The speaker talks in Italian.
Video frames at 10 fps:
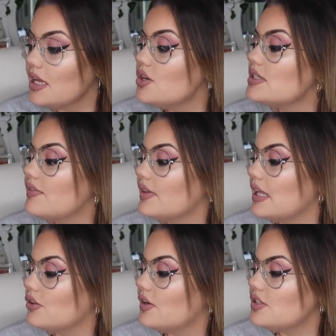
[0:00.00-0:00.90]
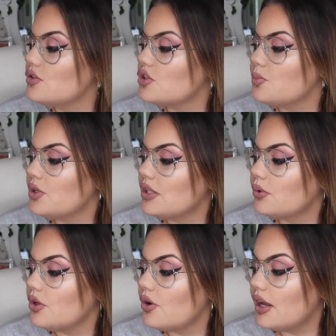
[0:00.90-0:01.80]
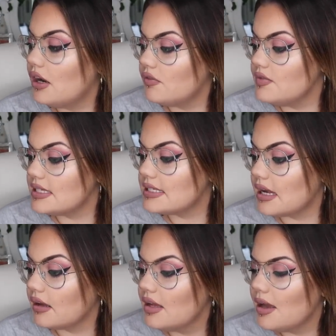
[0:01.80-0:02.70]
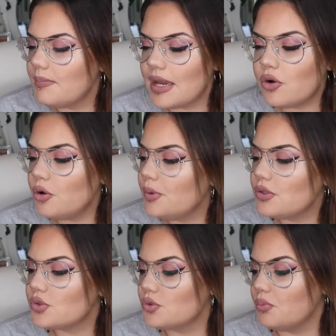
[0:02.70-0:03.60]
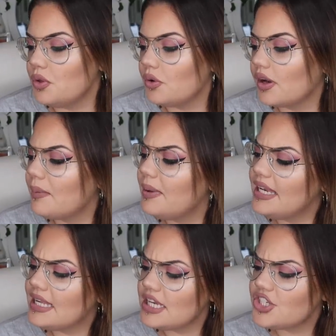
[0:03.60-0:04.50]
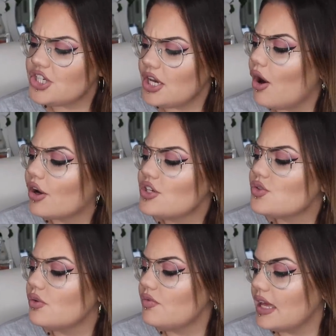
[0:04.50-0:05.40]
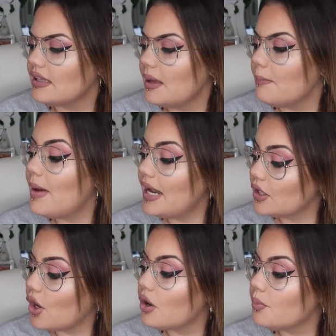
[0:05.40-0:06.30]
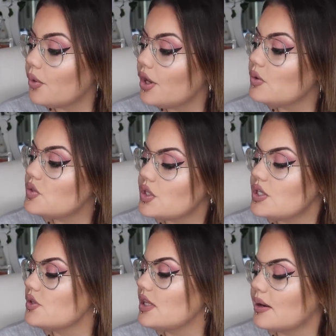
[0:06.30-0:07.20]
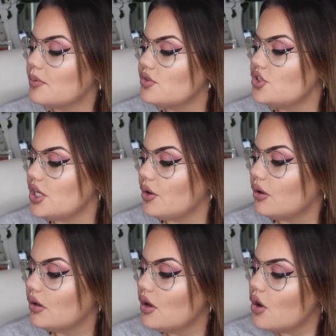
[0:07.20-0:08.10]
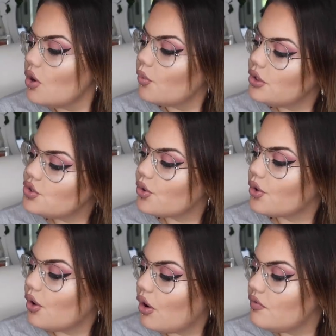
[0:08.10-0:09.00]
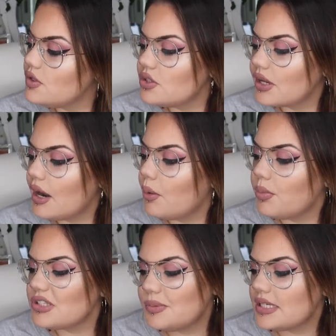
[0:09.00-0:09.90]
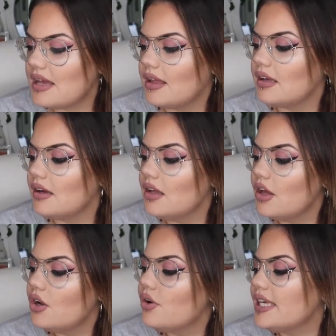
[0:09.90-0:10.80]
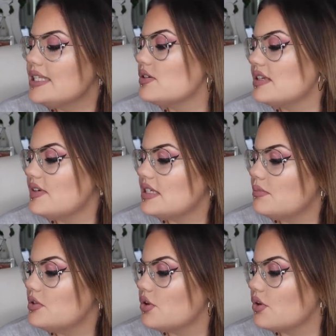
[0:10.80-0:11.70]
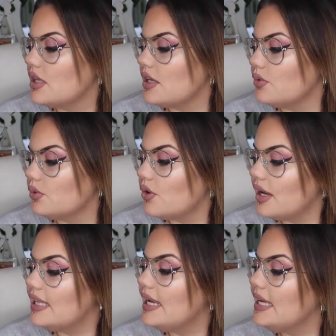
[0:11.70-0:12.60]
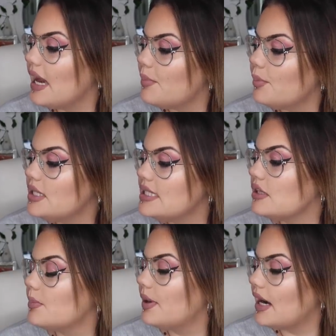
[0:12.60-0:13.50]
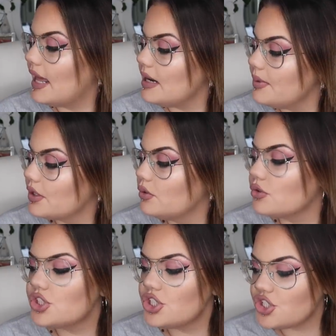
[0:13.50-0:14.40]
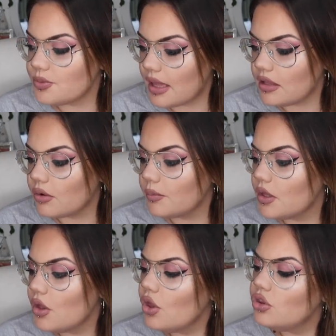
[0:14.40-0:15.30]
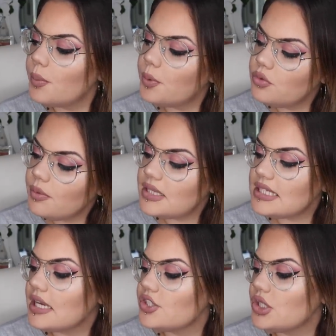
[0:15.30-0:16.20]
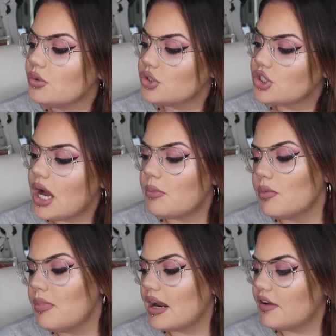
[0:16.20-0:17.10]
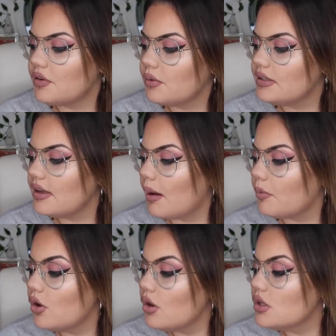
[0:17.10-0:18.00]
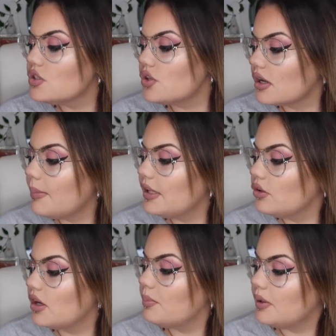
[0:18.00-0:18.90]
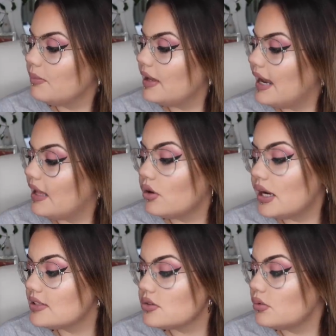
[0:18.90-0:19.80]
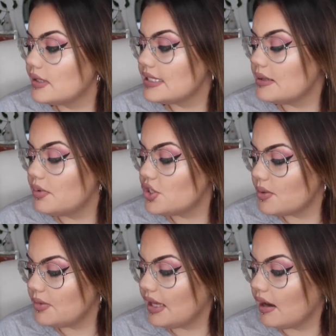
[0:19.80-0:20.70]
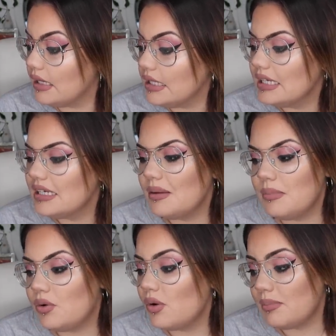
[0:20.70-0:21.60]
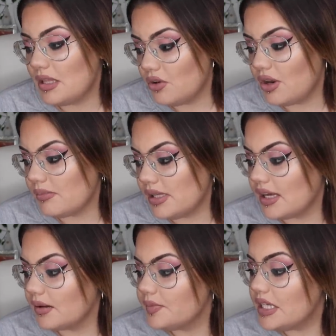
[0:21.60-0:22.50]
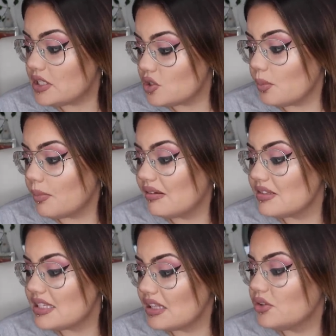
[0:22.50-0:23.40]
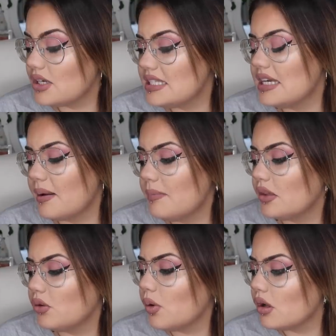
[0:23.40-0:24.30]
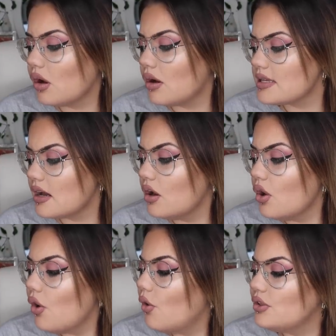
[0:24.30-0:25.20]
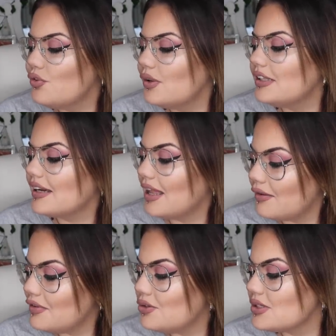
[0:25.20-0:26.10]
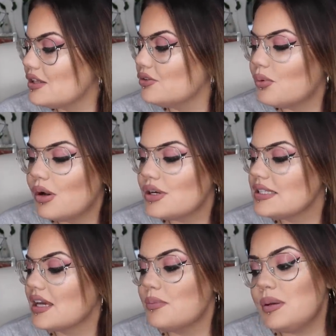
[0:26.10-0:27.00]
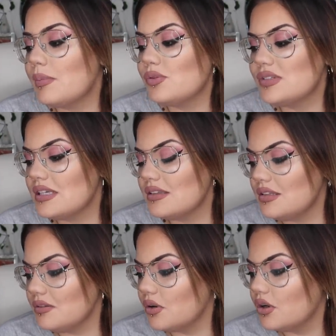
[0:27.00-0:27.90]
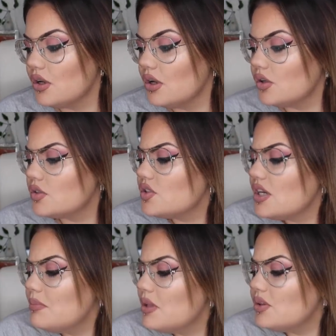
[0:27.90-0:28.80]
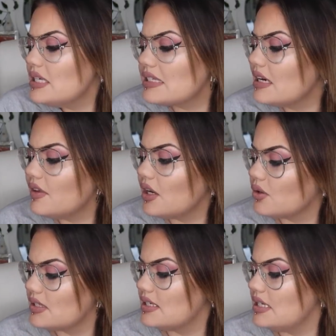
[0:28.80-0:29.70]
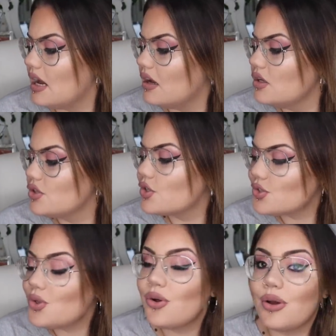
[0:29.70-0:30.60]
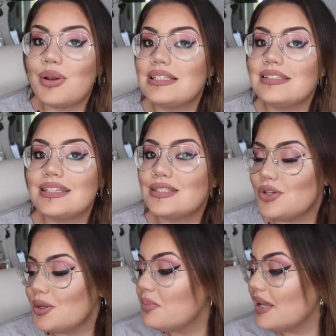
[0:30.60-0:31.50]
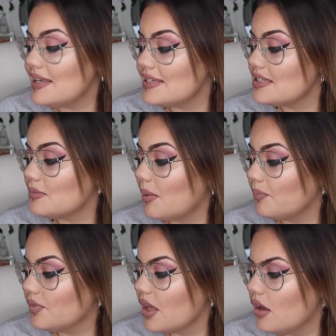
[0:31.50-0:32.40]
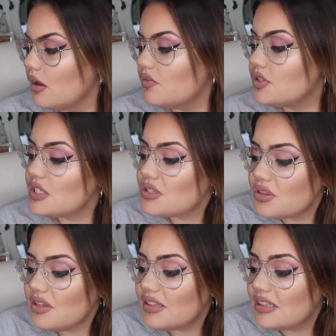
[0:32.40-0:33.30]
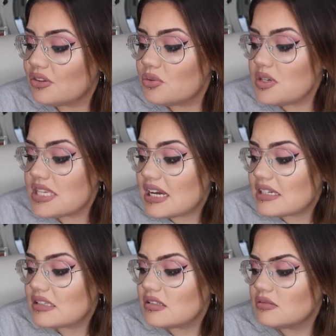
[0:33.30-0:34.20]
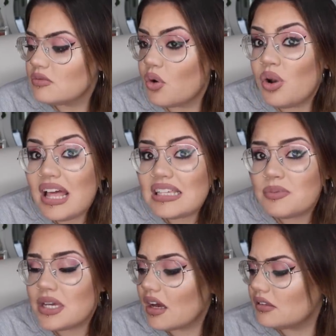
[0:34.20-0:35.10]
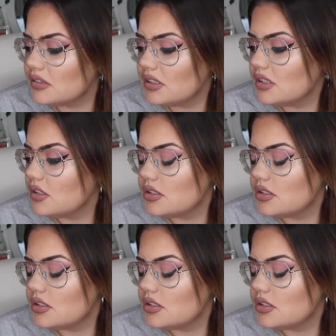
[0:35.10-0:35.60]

Io stavo andando verso lo spogliatoio e l'ho vista. Mi ha colpito subito, capelli ricci, occhi sul verde, bel corpo e un sorriso da capogiro. Quel giorno ho visto che era un po' spesata, le ho chiesto se avesse bisogno di aiuto e da lì abbiamo iniziato a parlare per conoscerci meglio. Dopo due mesi che ci conosciamo barra frequentiamo, sto capendo che per me lei non è solo una semplice amica, nemmeno una migliore amica. Insomma, sento che stia cambiando qualcosa. Ogni volta che la vedo sento qualcosa che prima non sentivo. Non so nemmeno descrivere cosa sia, so solo che è una sensazione bellissima. Forse sto diventando bisex? O lesbica?